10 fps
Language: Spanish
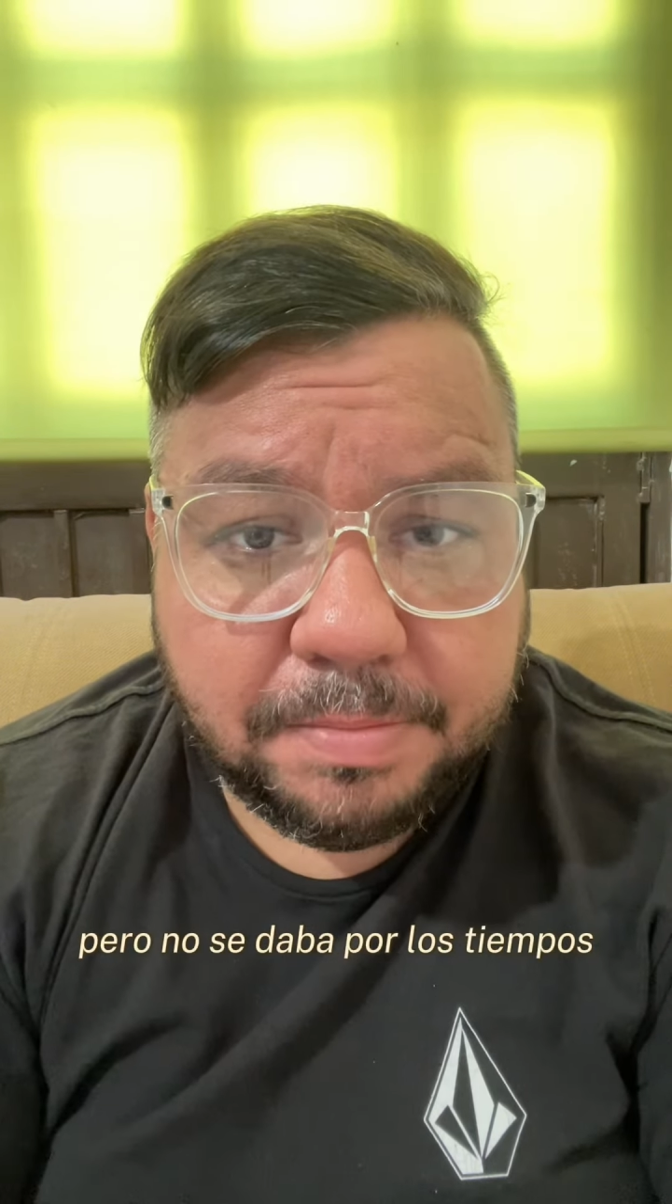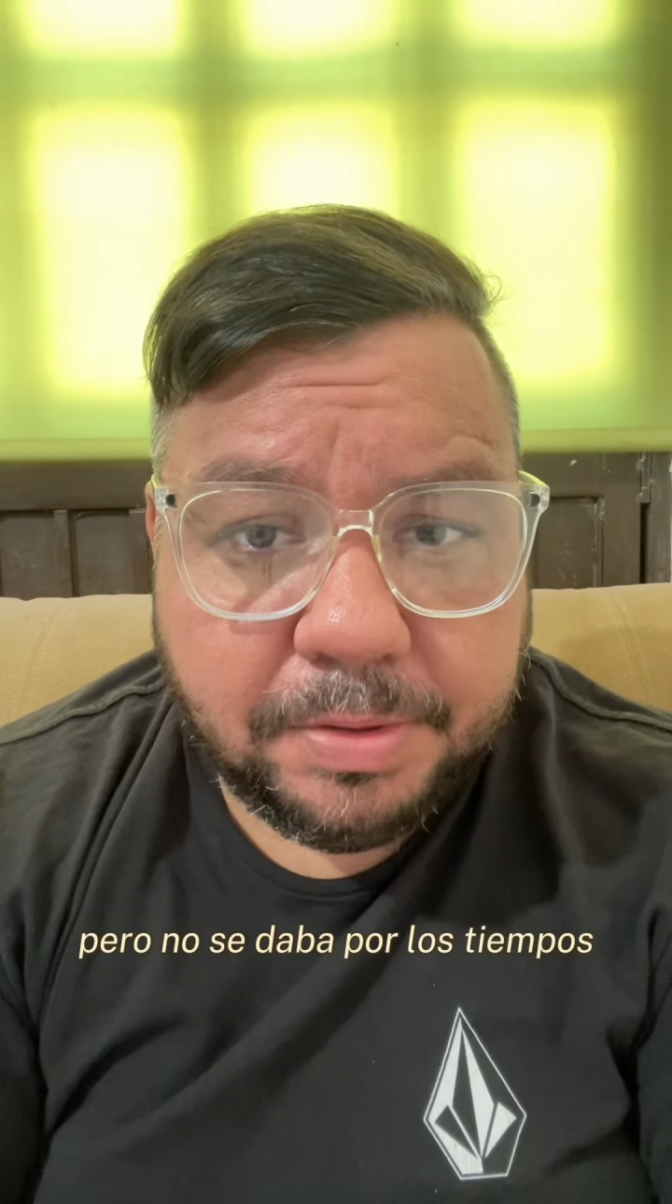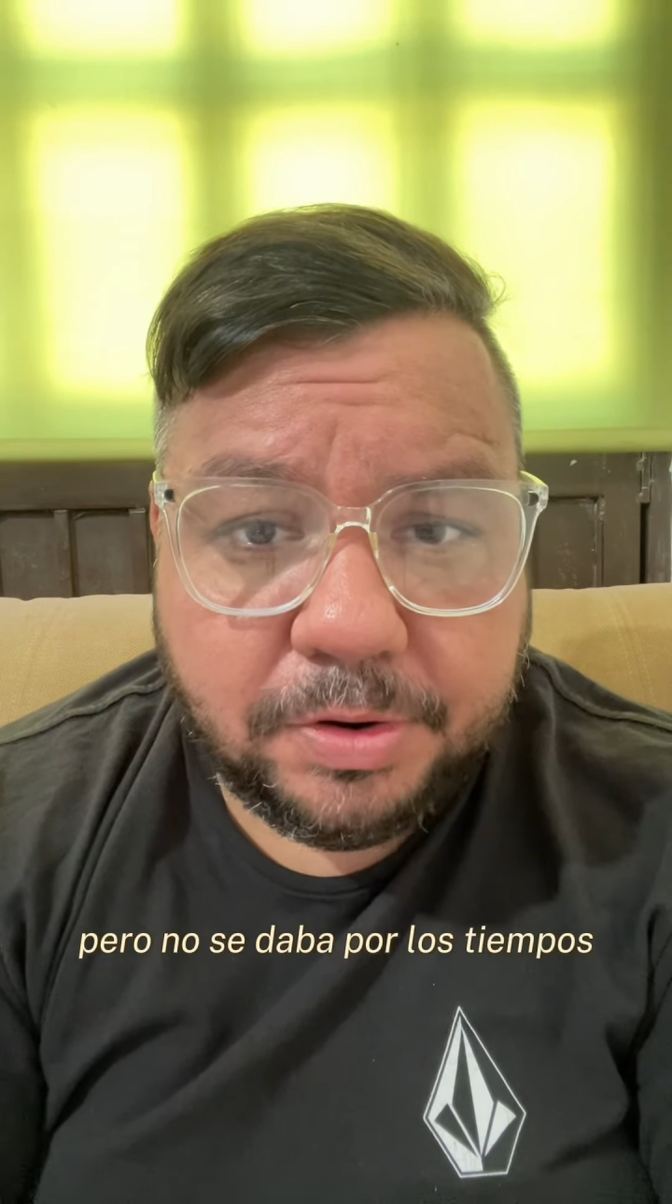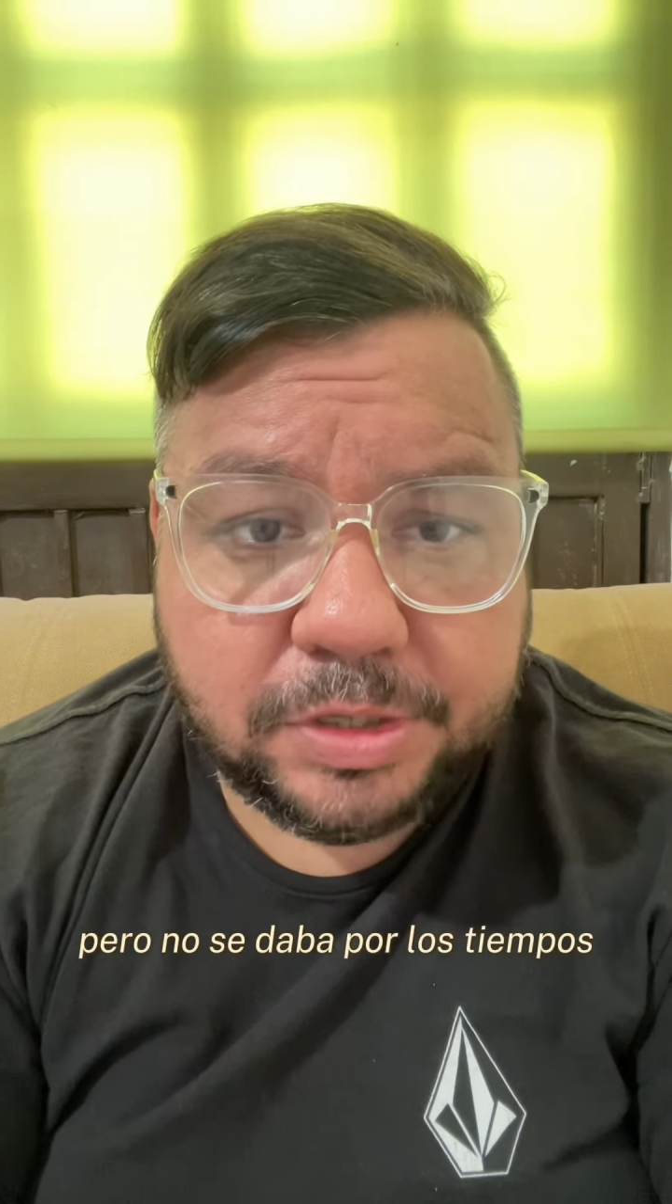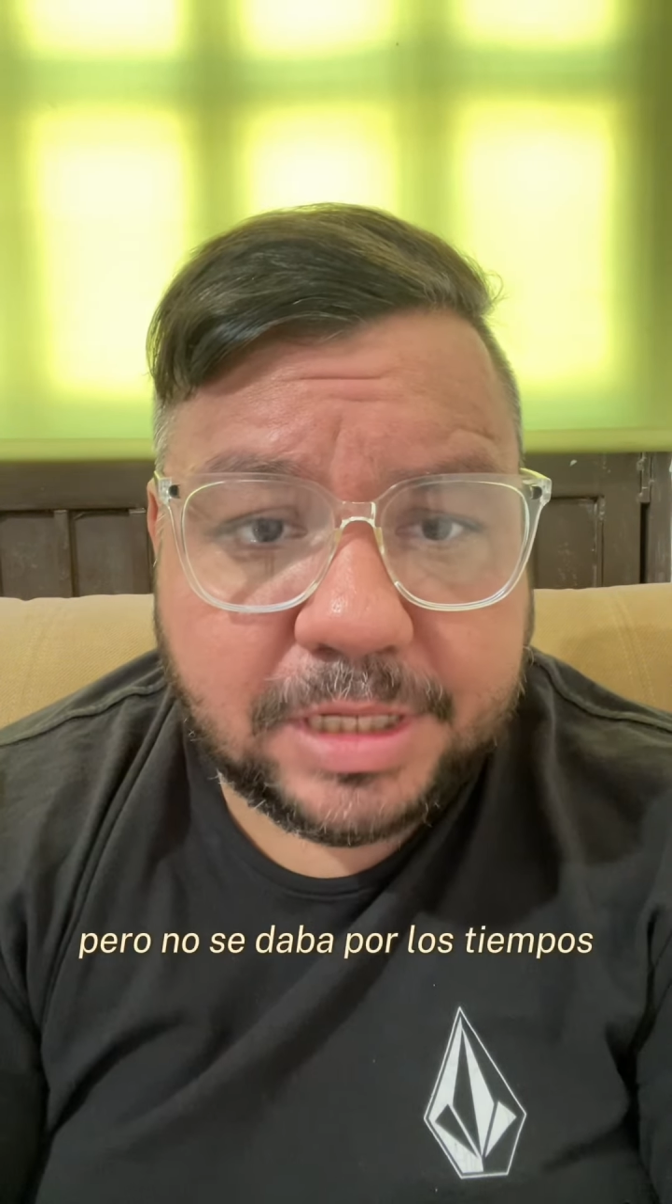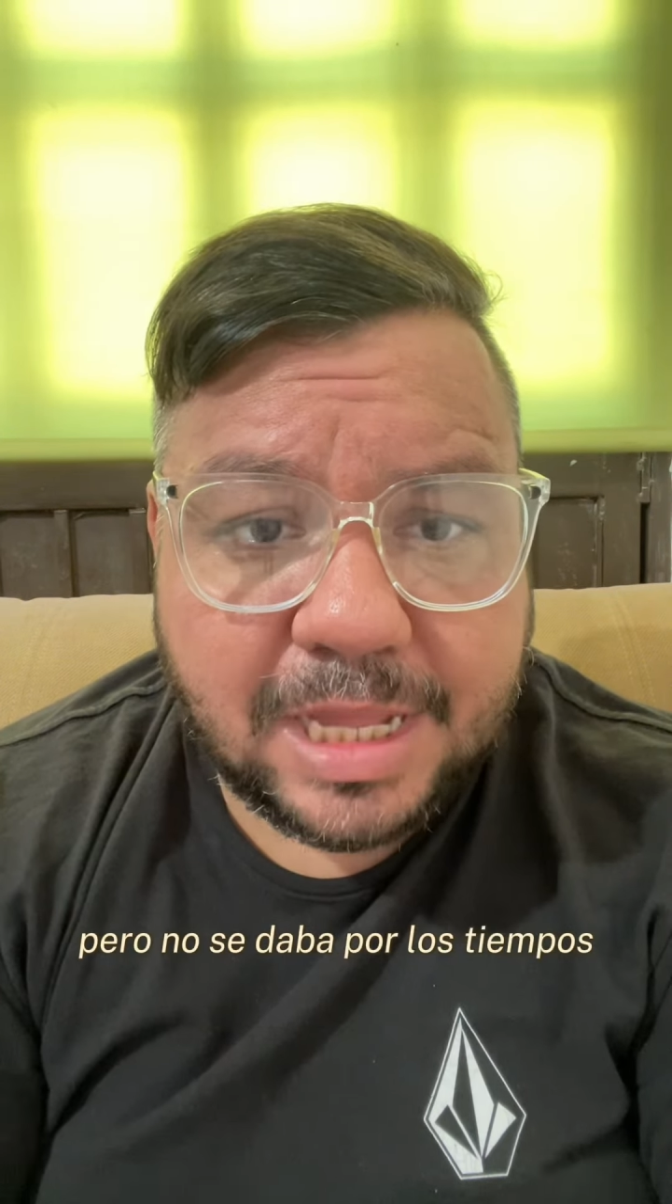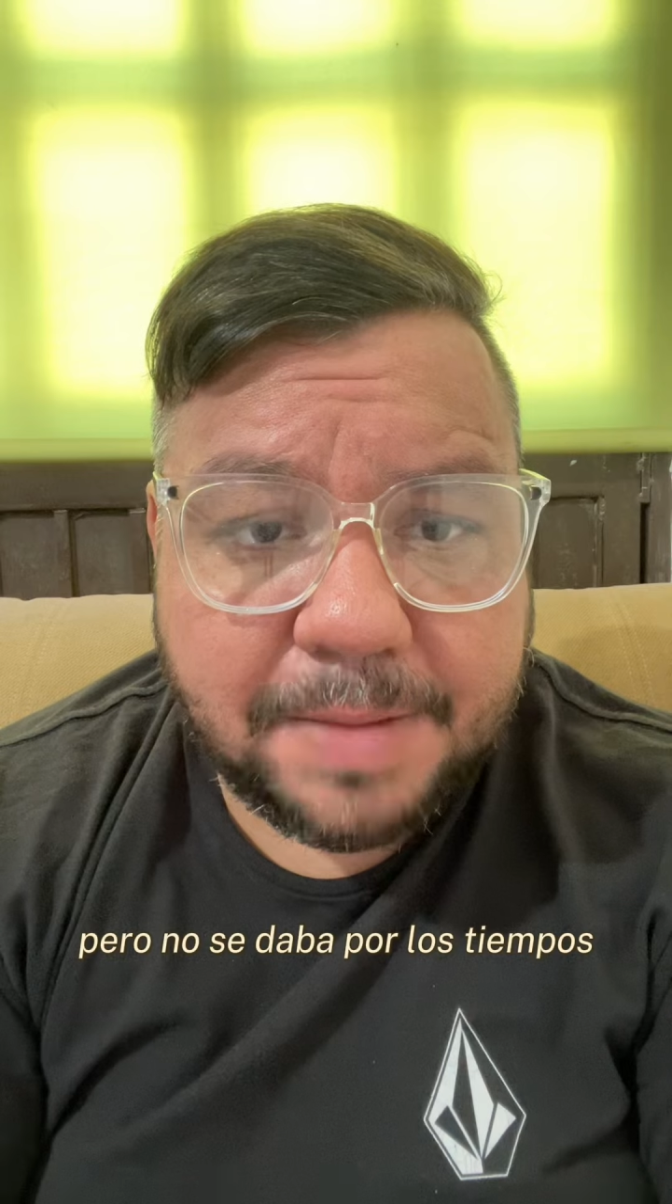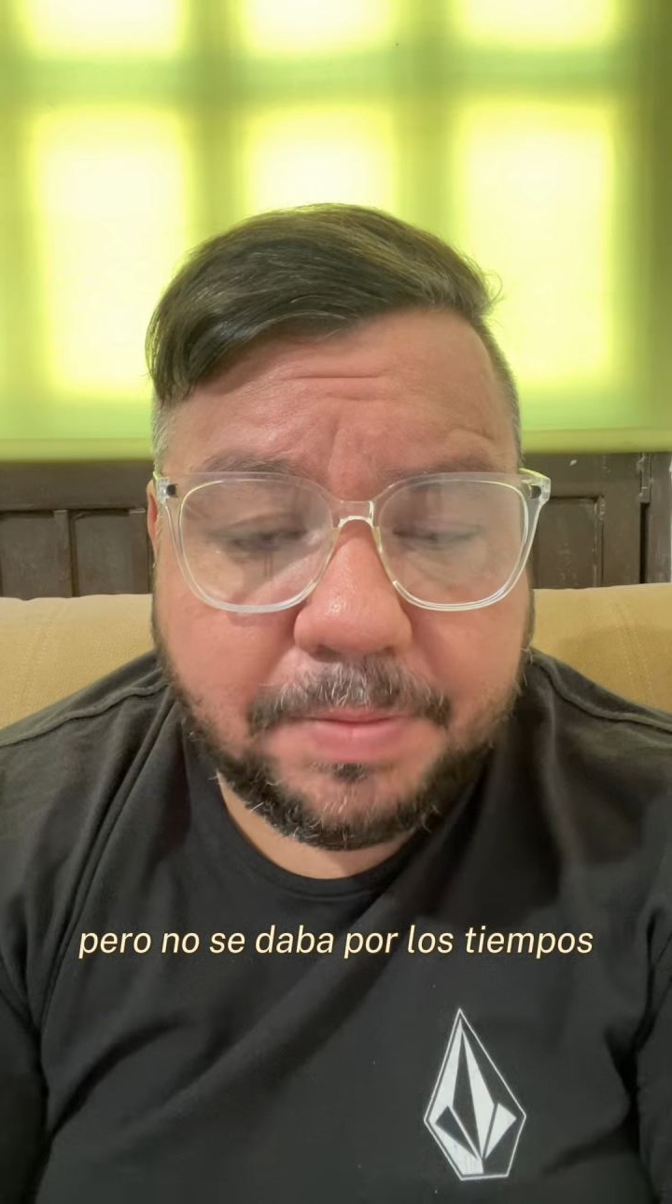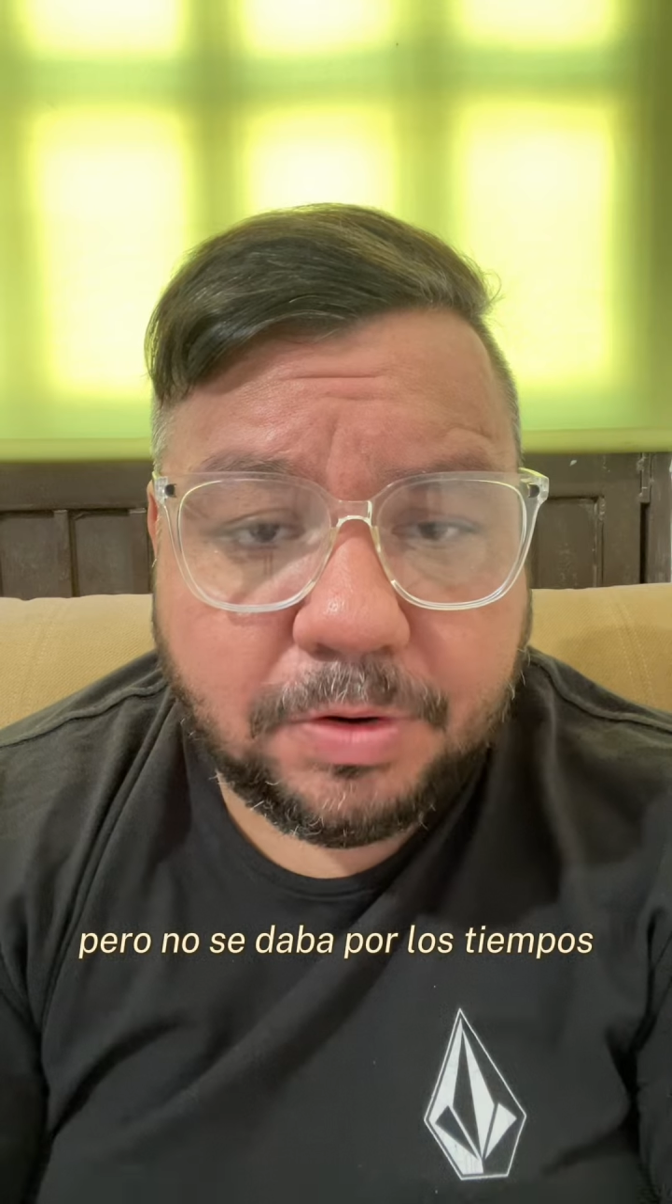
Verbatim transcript: pero no se daba